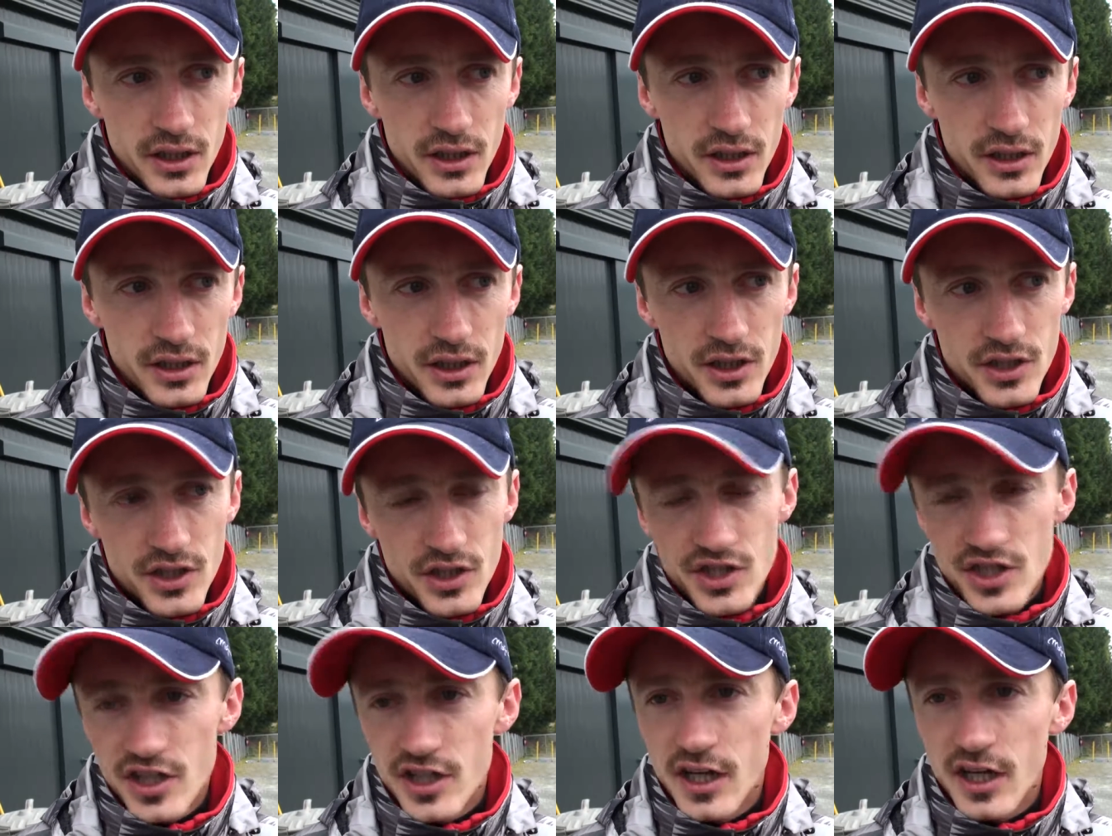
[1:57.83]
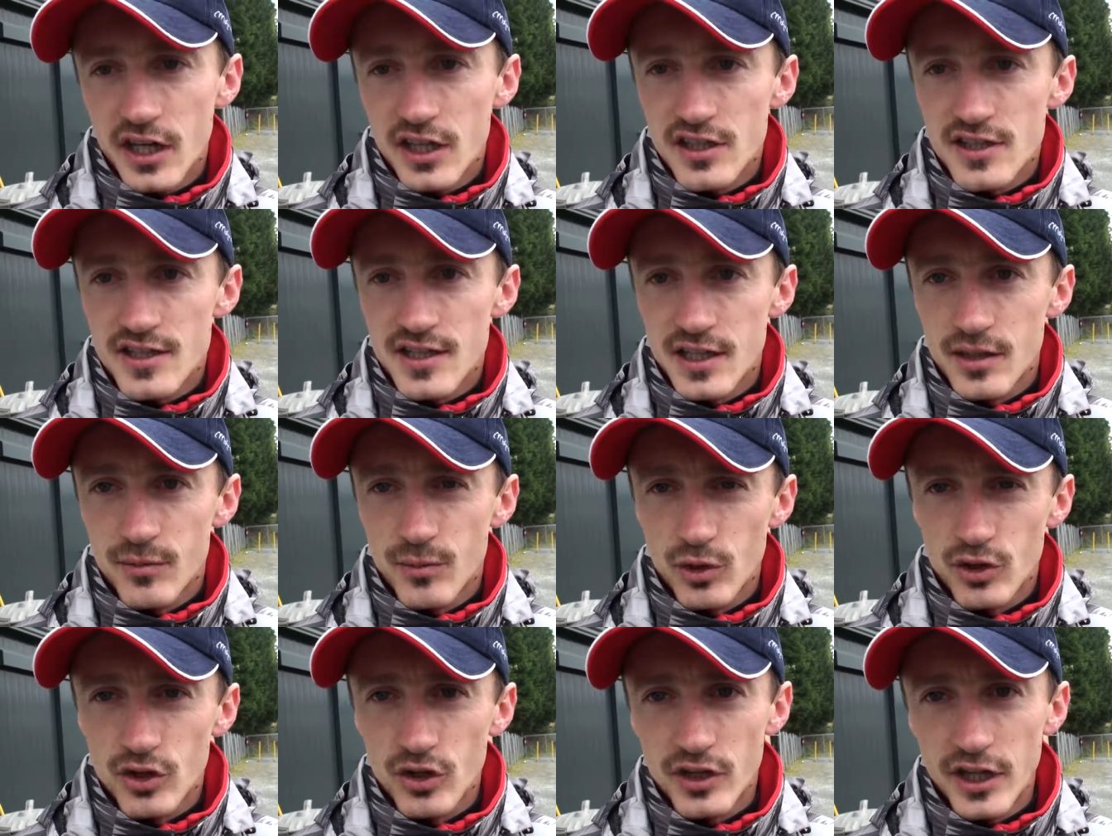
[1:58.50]
i jedzie się jak
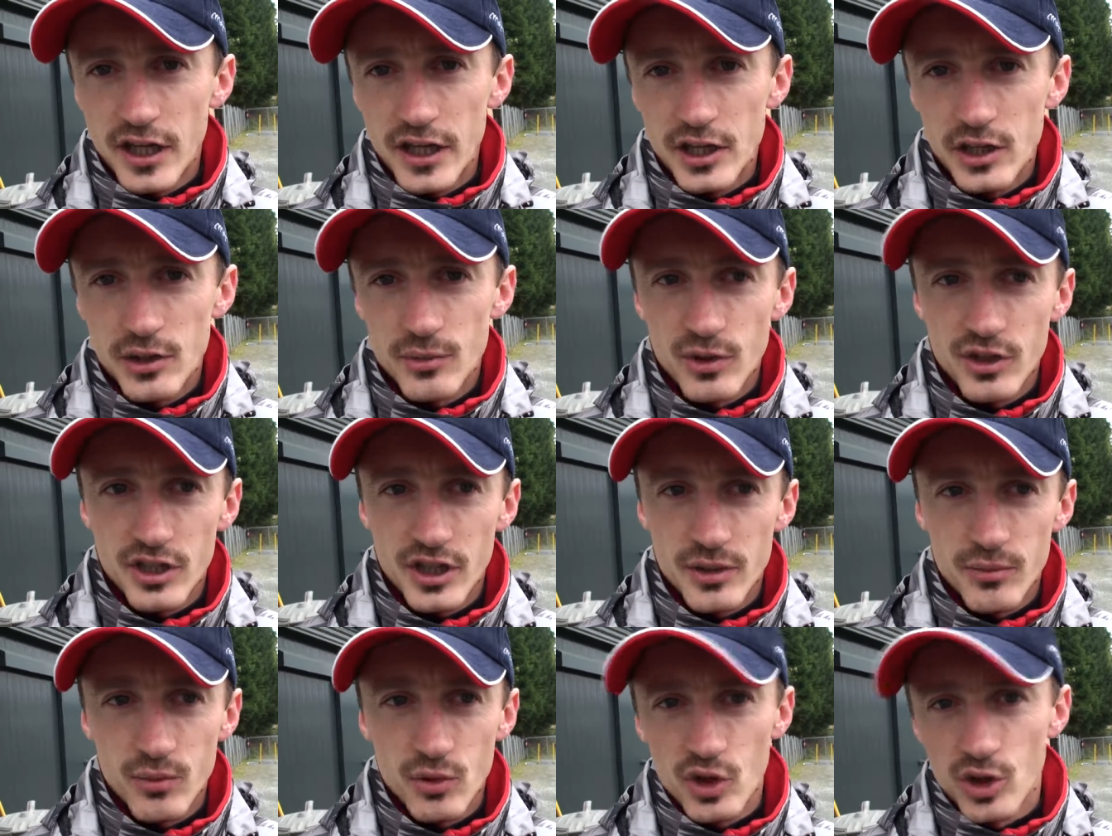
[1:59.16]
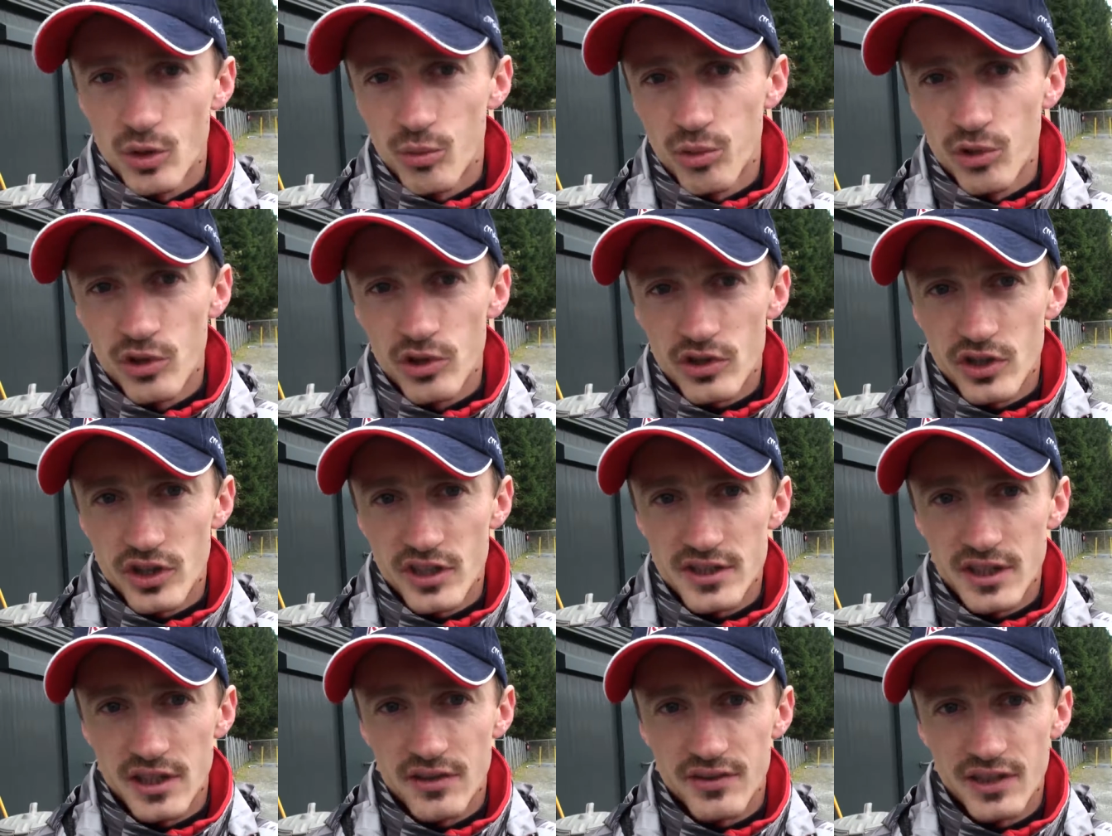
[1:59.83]
chce, bo dodają, odejmują
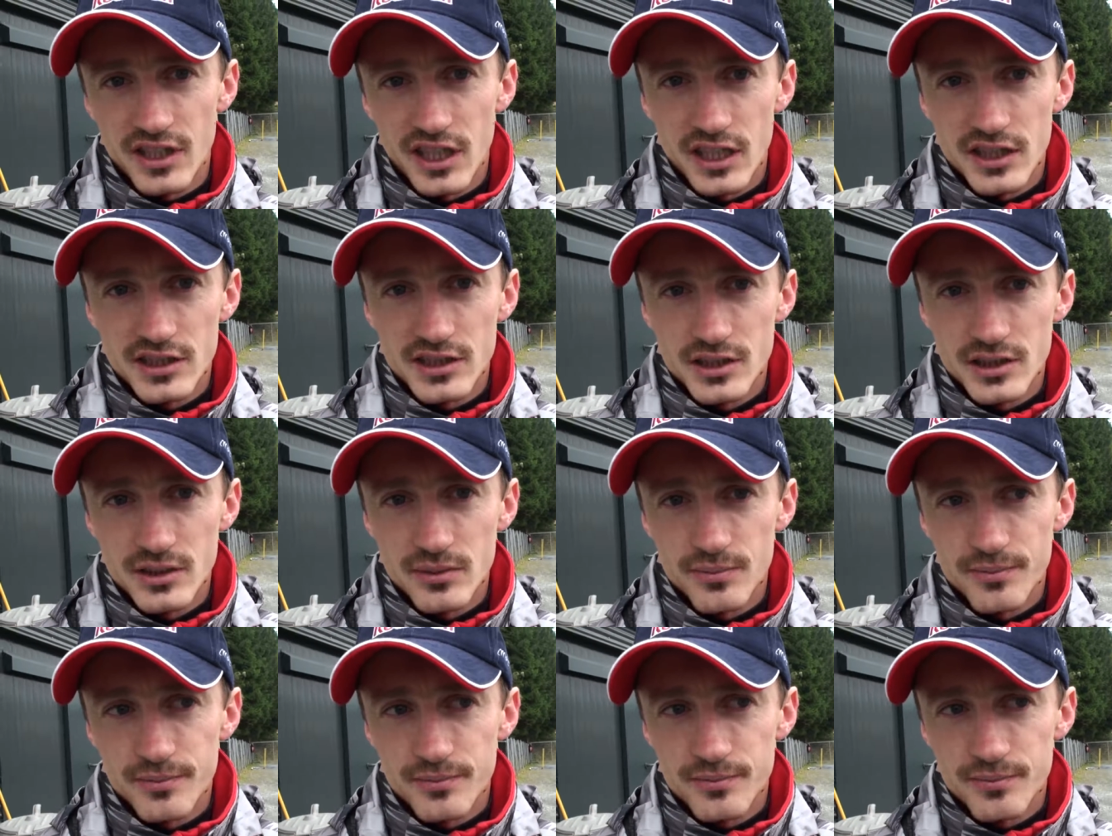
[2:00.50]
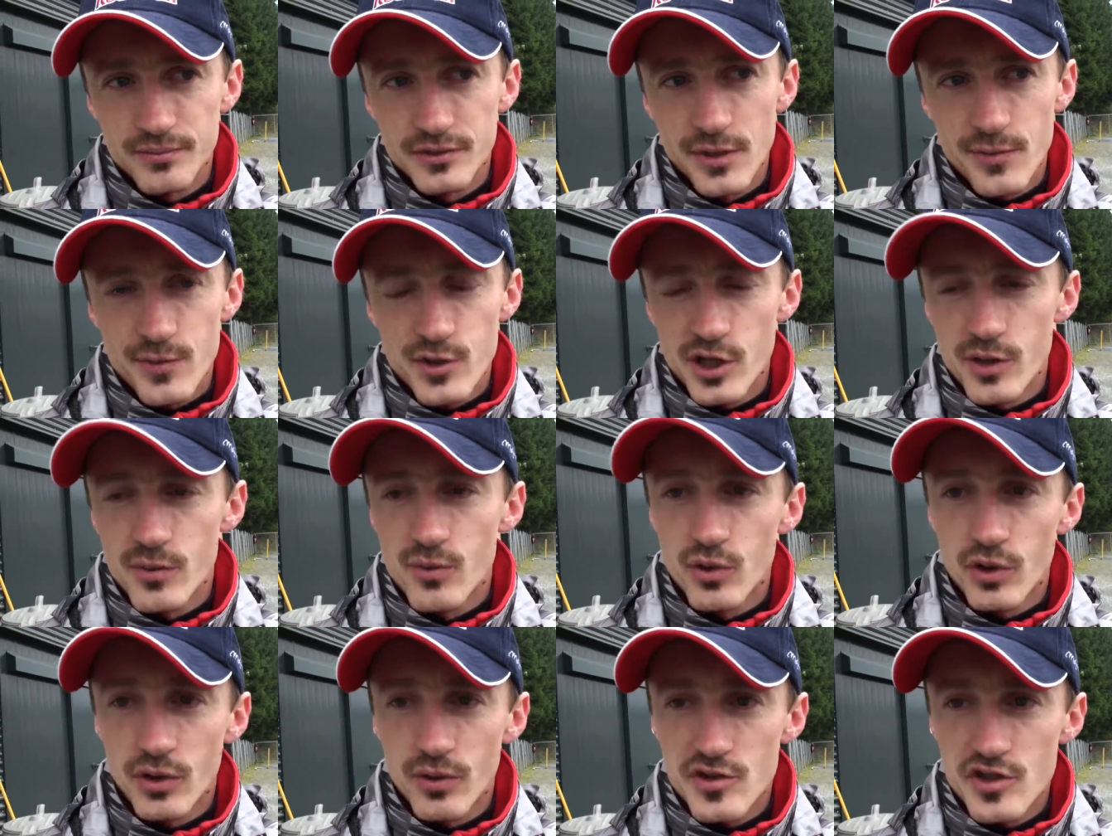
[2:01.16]
punktę za wiatr i nie
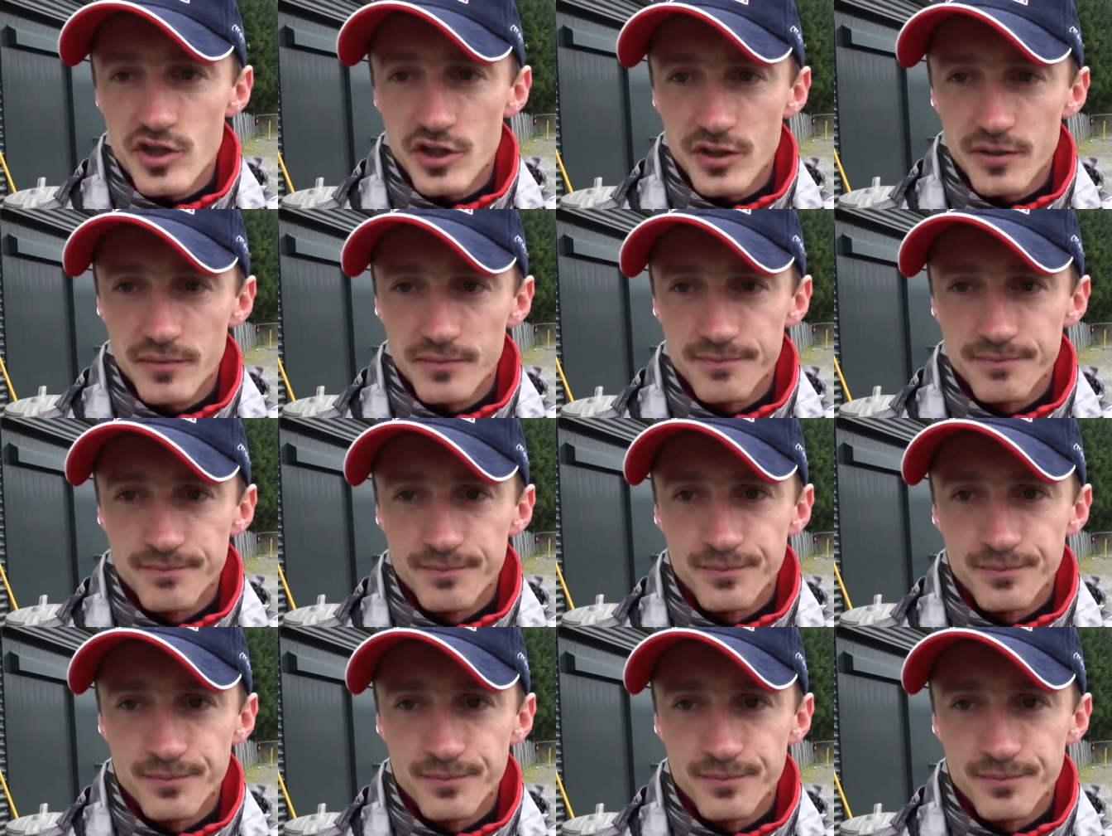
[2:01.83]
przejmują się tym.